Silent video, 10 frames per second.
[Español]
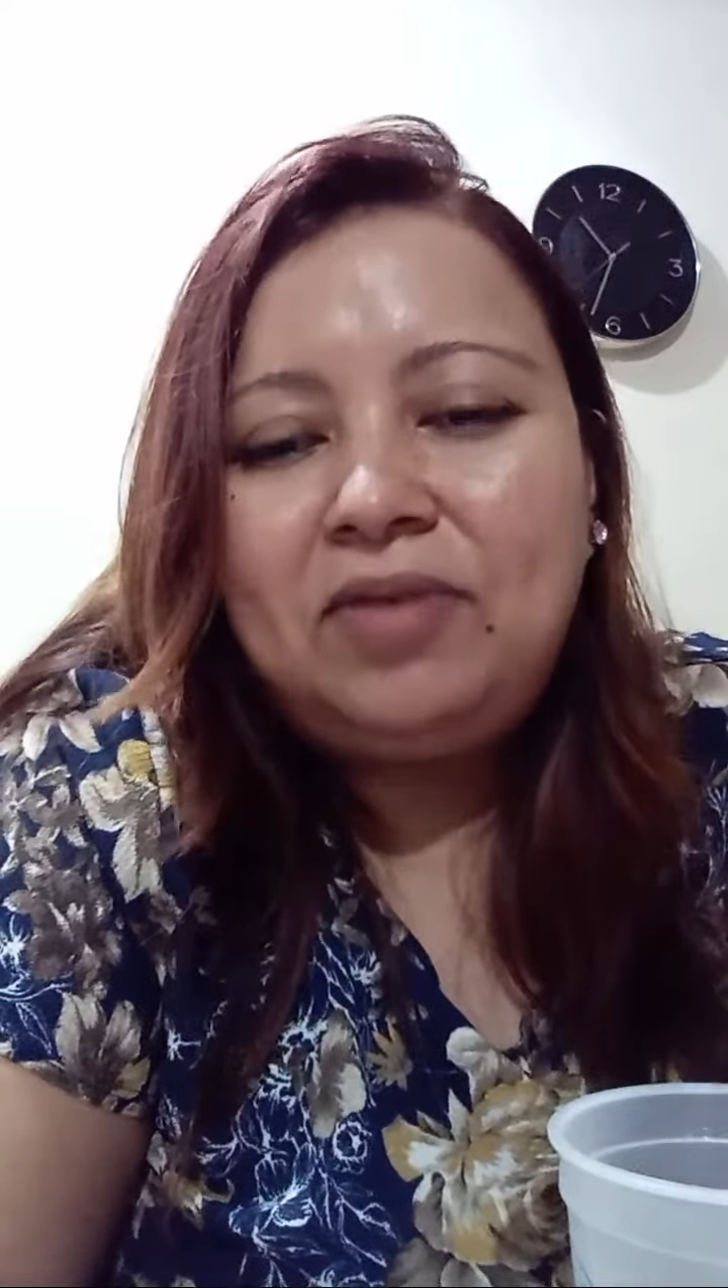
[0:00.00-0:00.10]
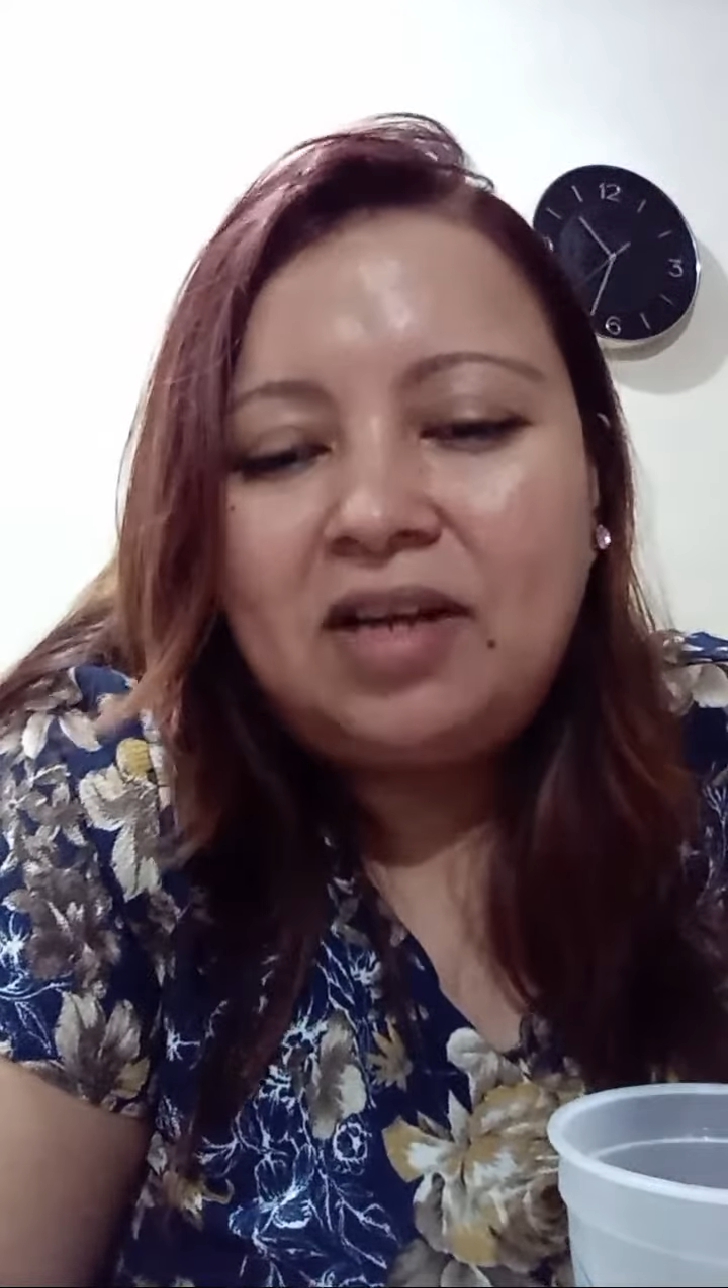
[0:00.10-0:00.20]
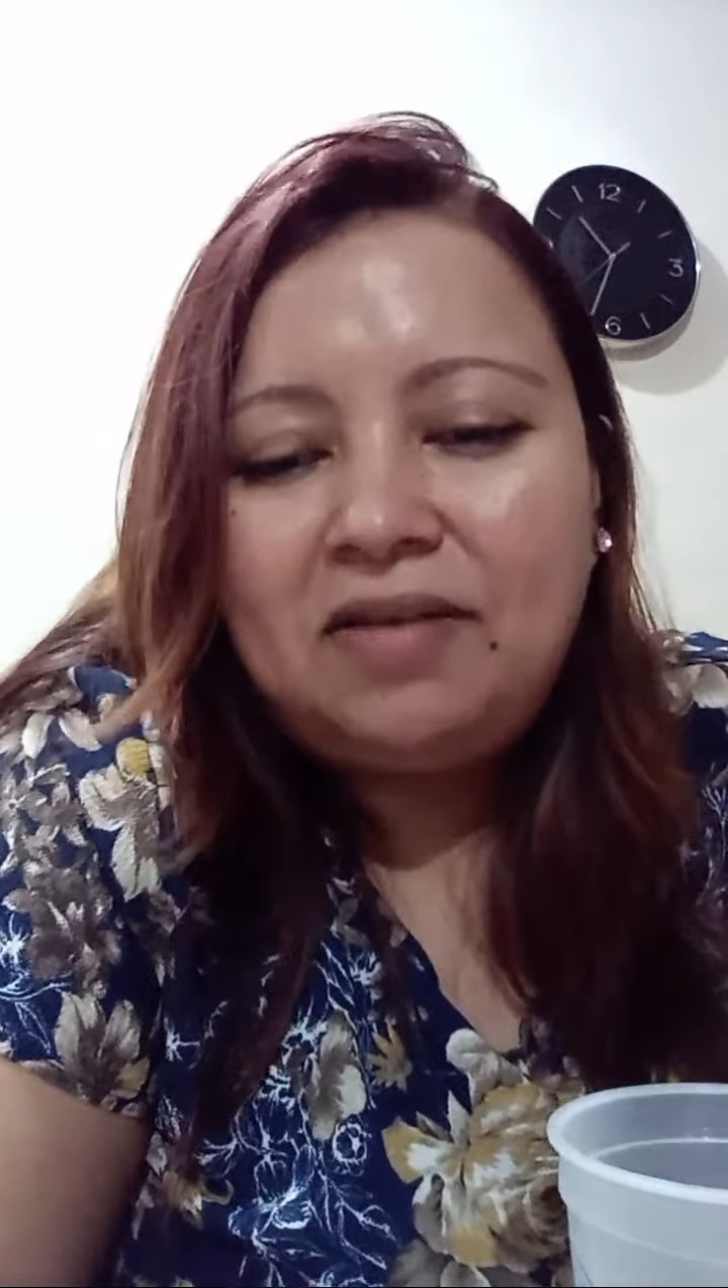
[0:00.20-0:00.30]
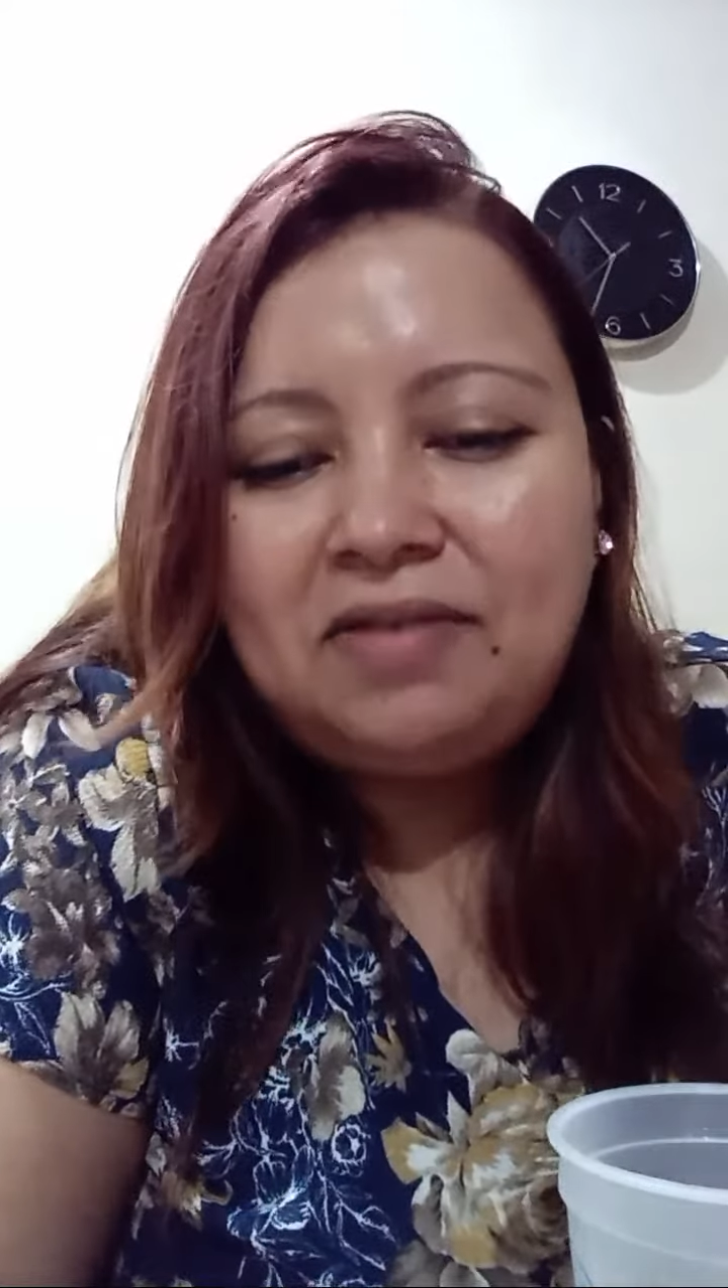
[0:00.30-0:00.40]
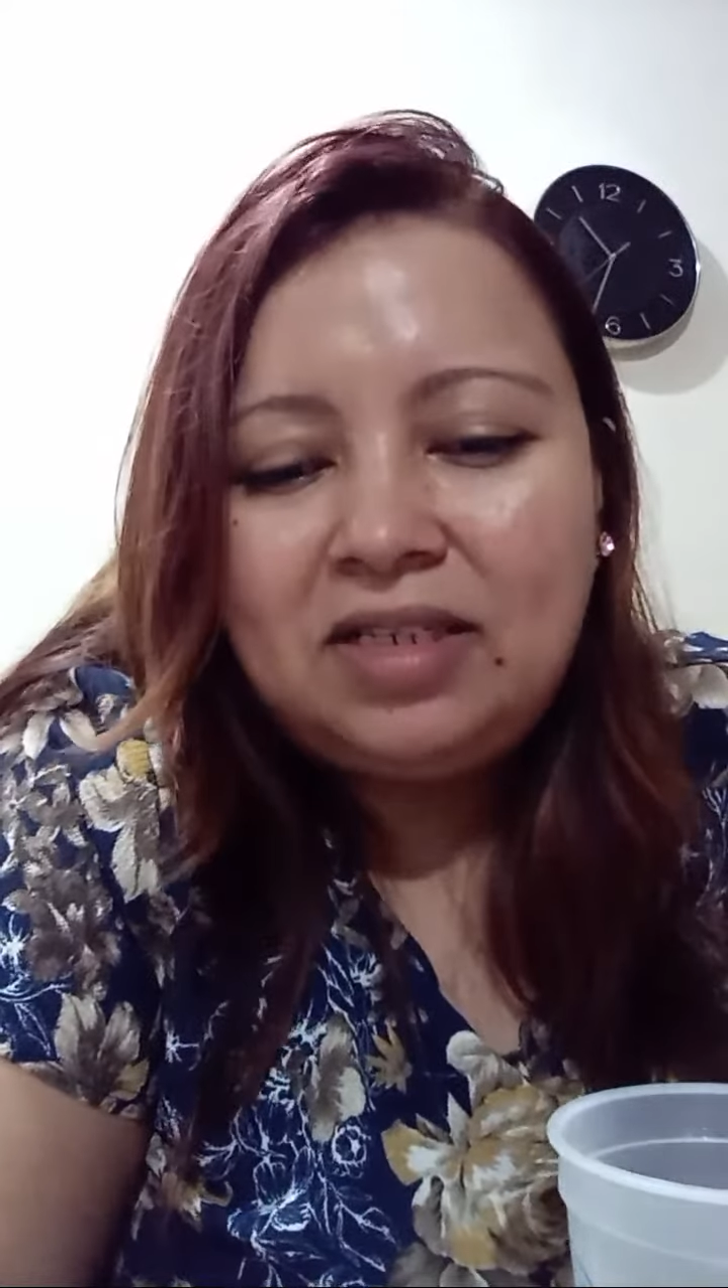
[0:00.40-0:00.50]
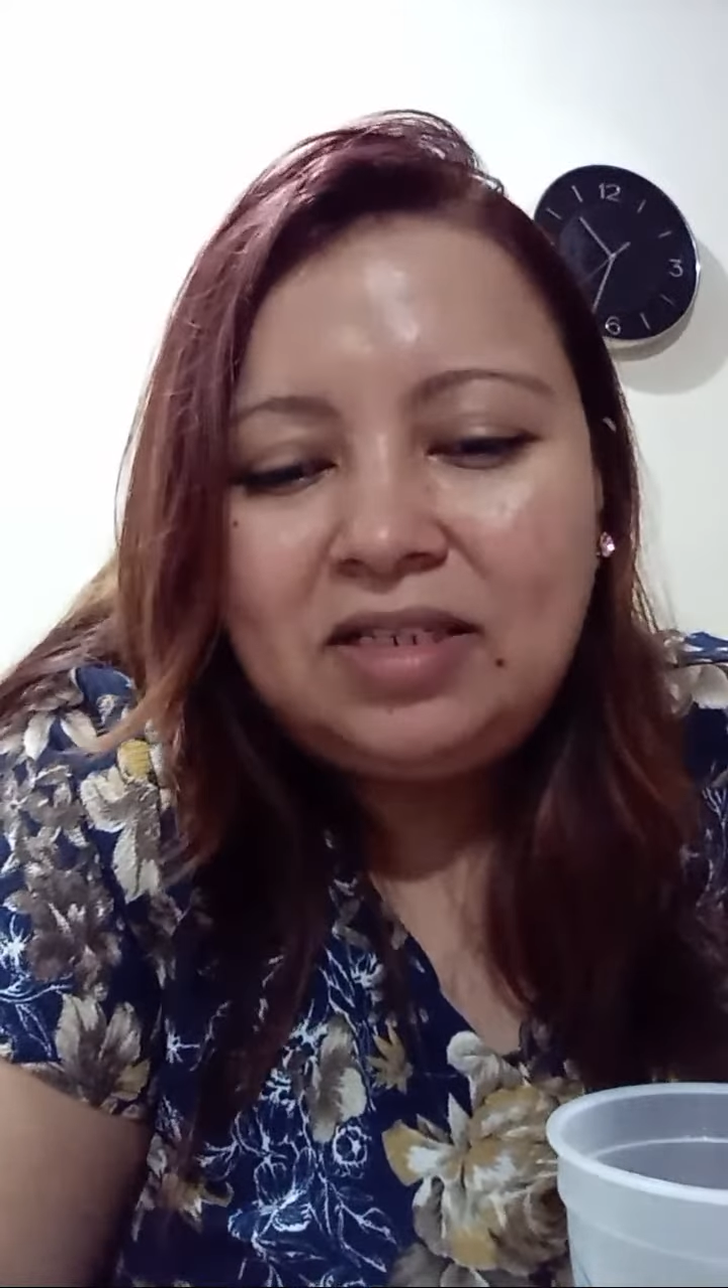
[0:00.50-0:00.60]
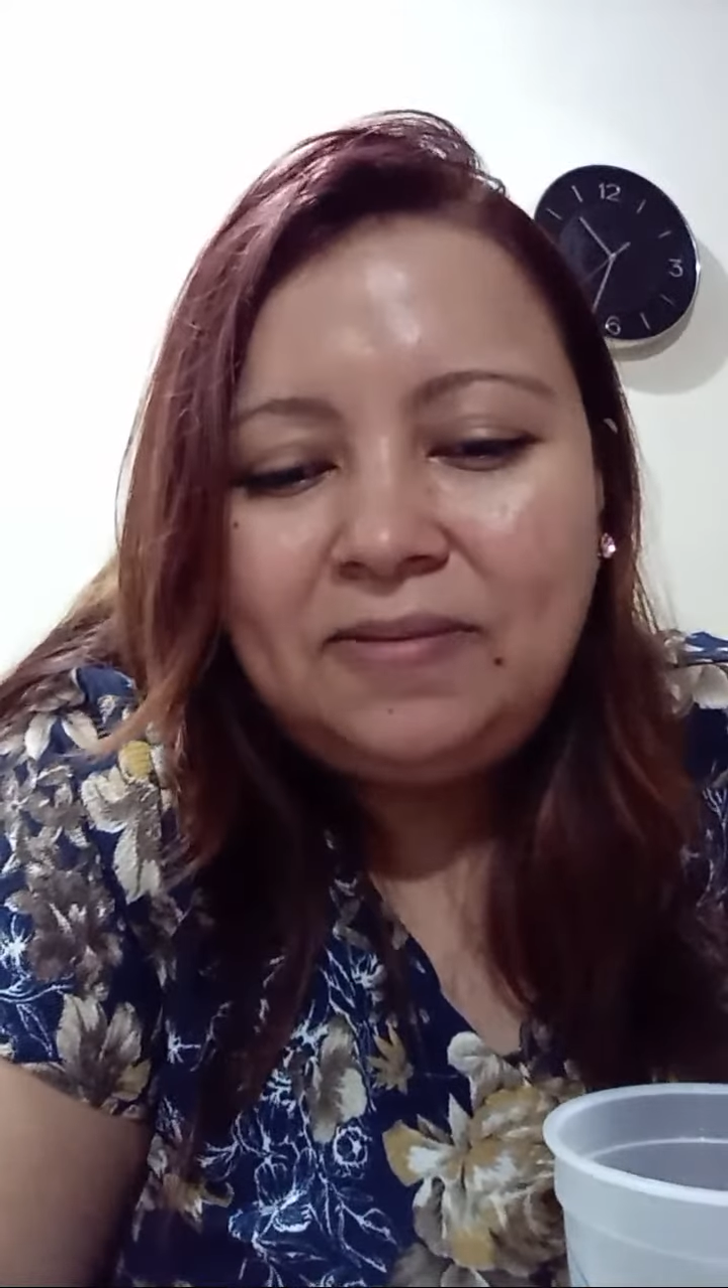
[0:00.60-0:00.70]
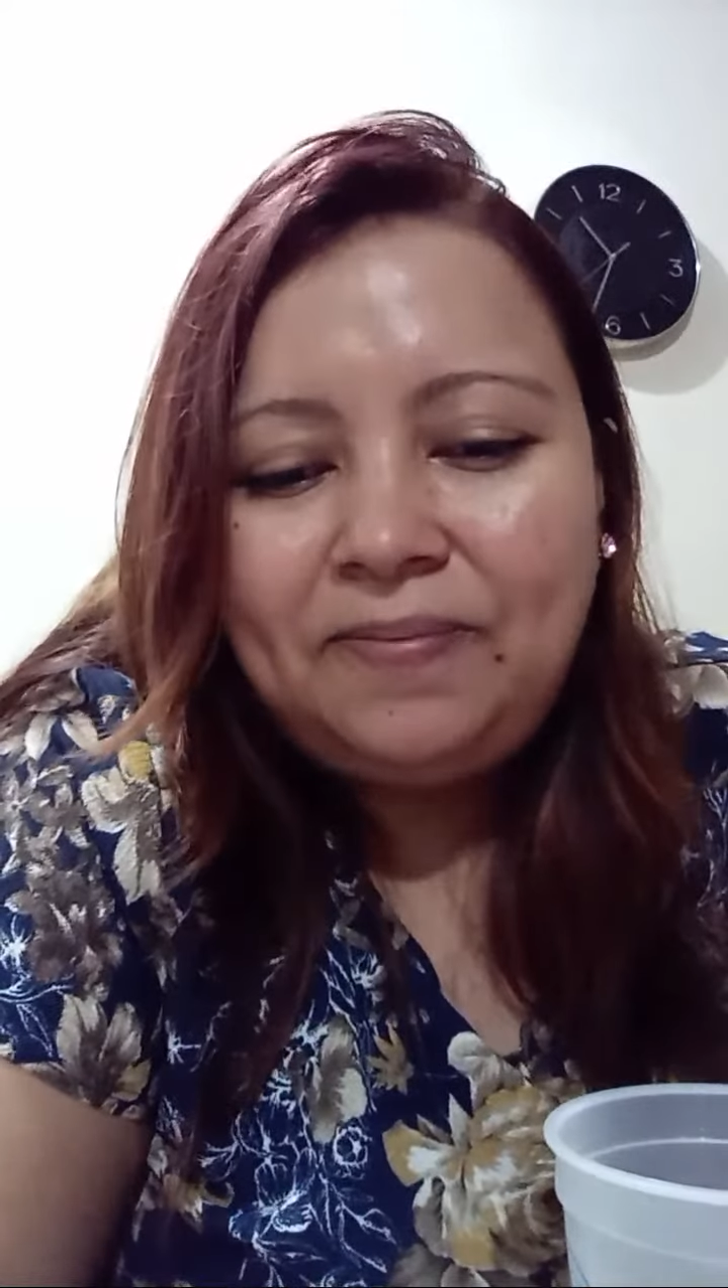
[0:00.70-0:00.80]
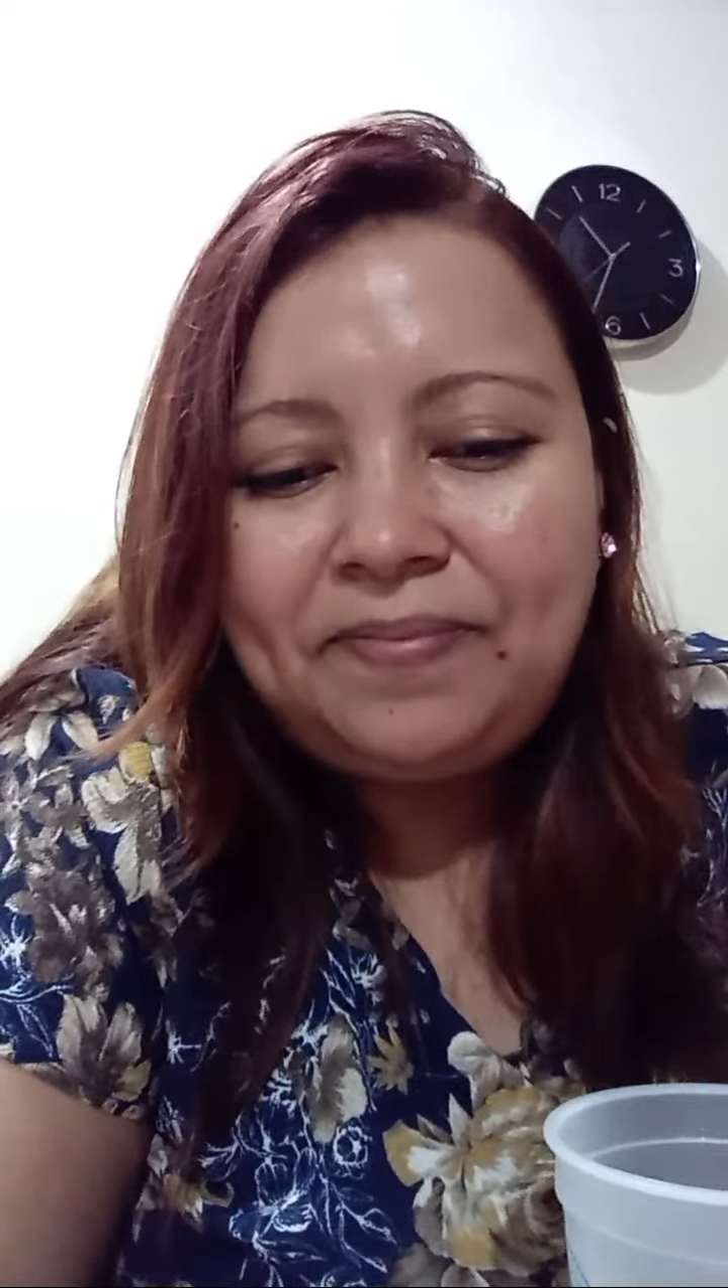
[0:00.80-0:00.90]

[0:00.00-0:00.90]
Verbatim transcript: otra vez.